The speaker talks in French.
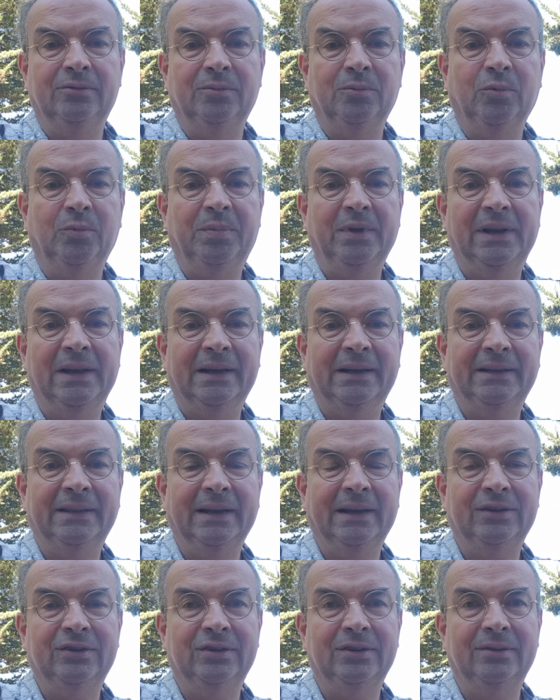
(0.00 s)
mon
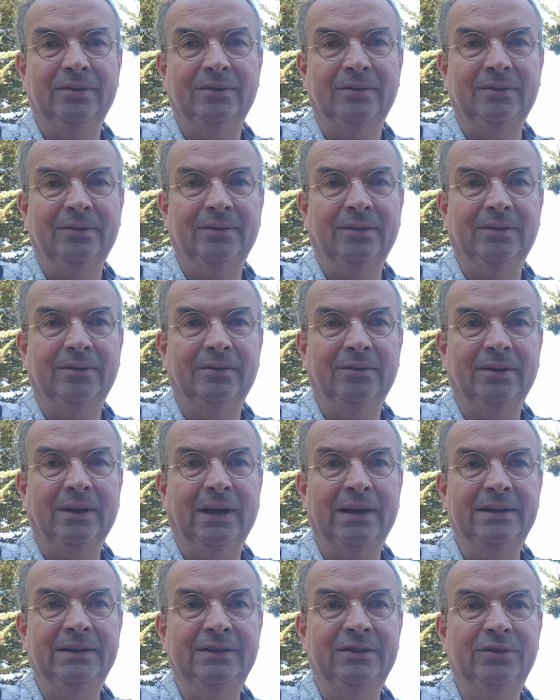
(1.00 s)
pèlerinage
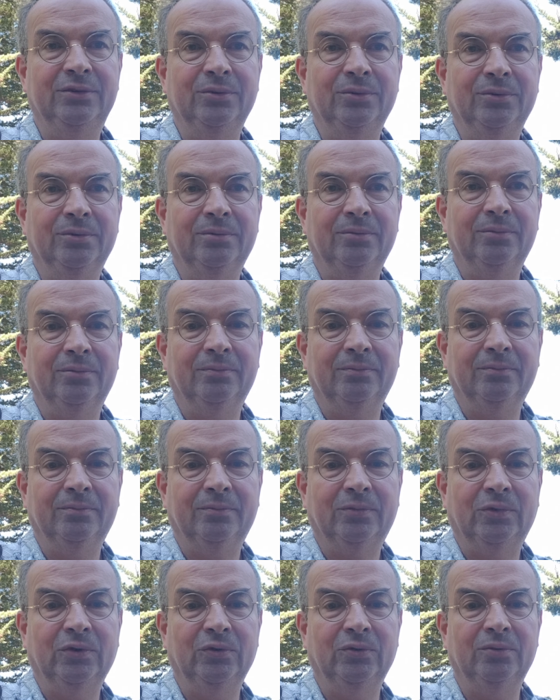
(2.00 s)
à Lisieux,
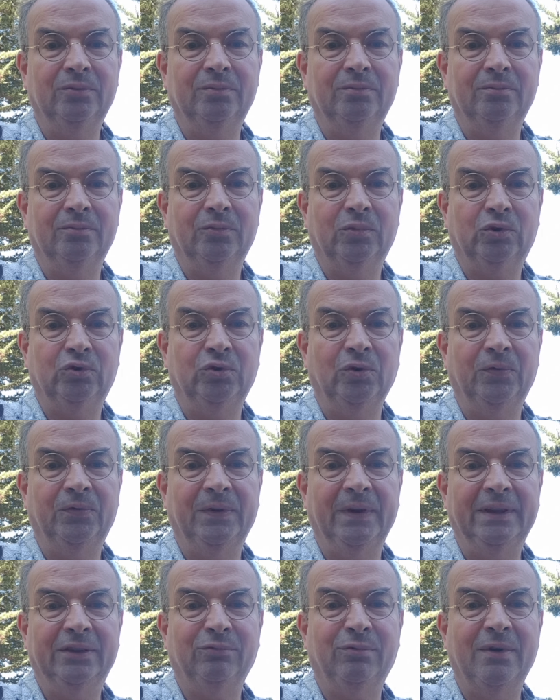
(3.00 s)
que je
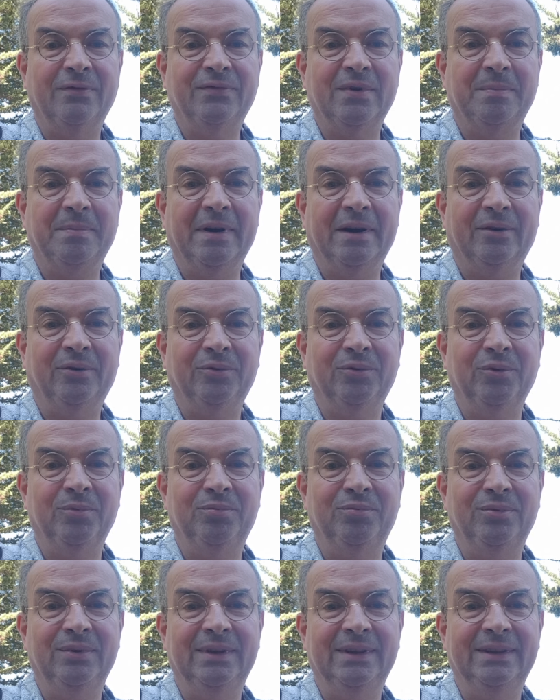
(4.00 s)
fais trois fois par an
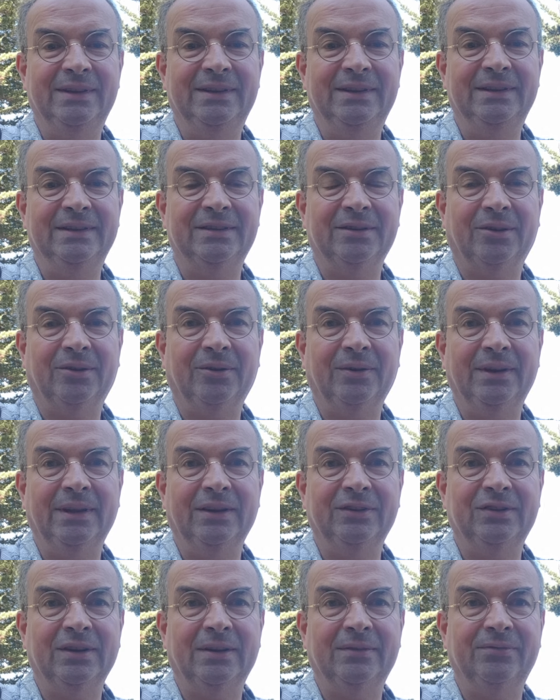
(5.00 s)
depuis dix ans,
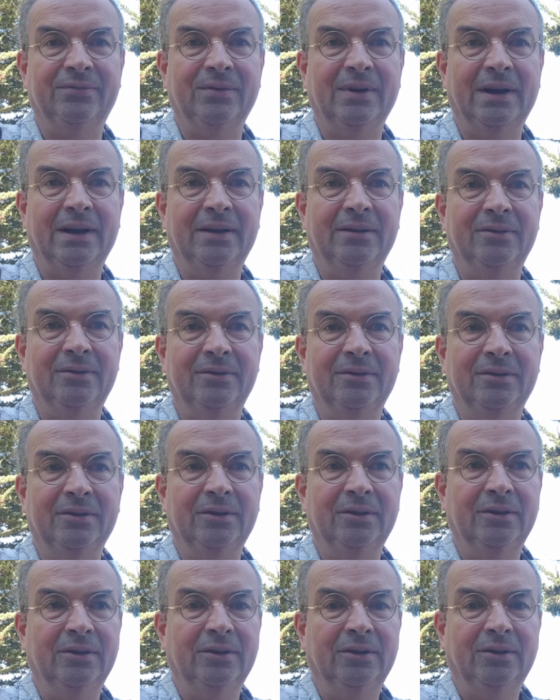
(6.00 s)
et à chaque fois,
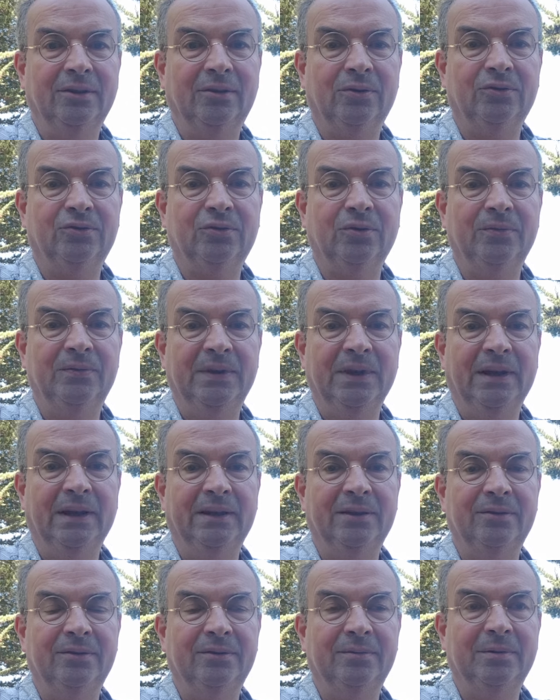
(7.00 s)
quand je
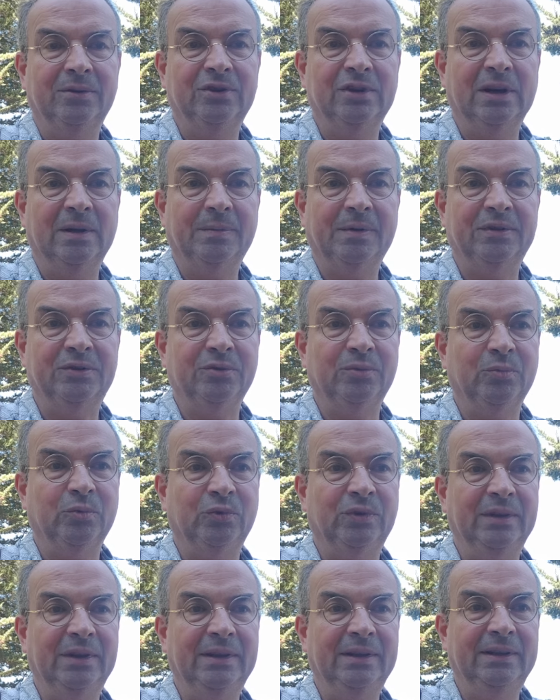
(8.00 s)
reviens, ben, j'ai l'impression de
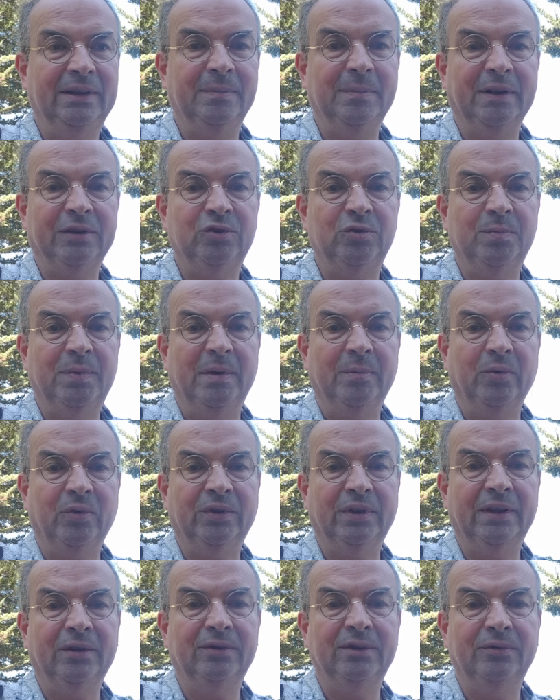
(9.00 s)
monter des marches
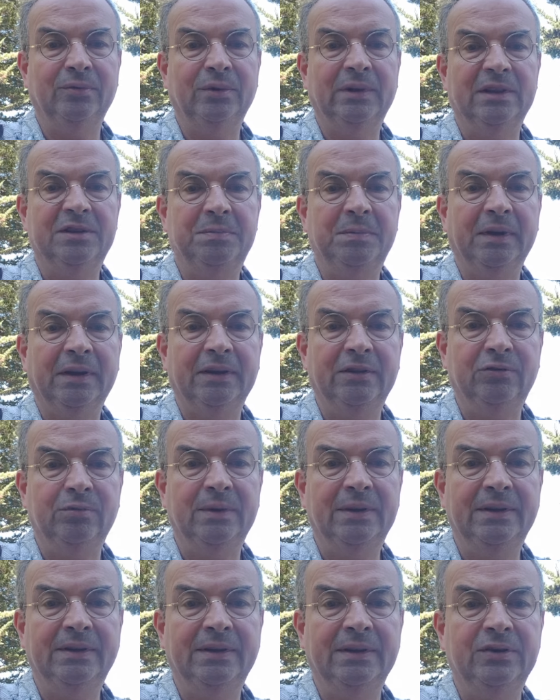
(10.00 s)
supplémentaires au niveau de la
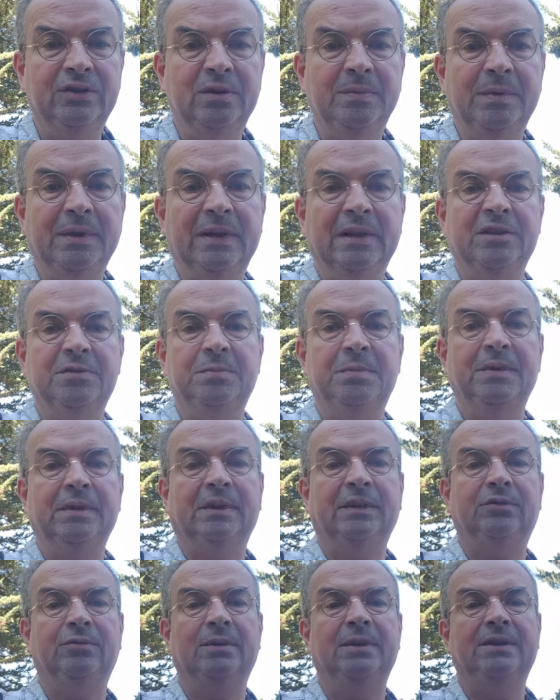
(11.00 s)
spiritualité. Je dis bien de la
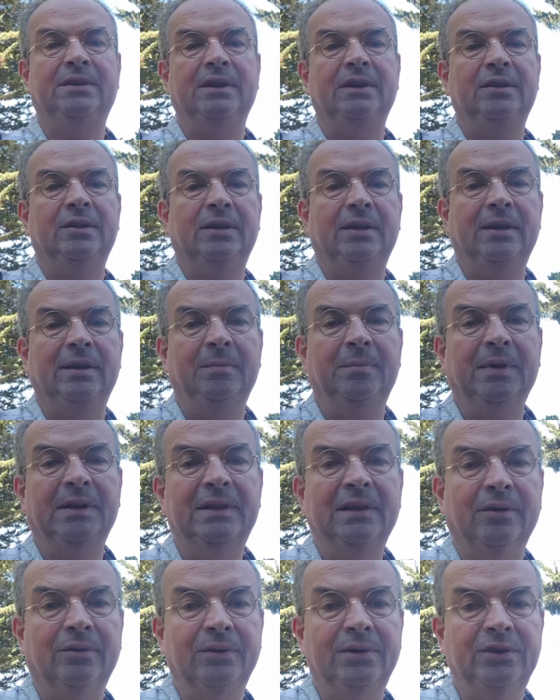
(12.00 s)
spiritualité et pas
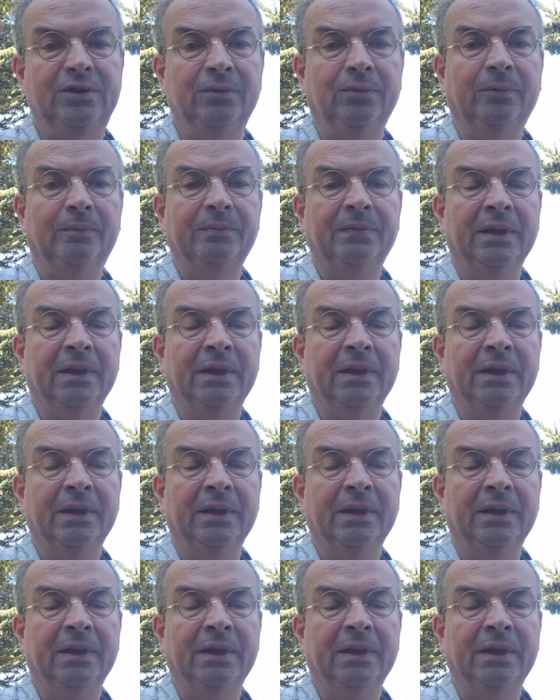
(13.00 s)
de la religion.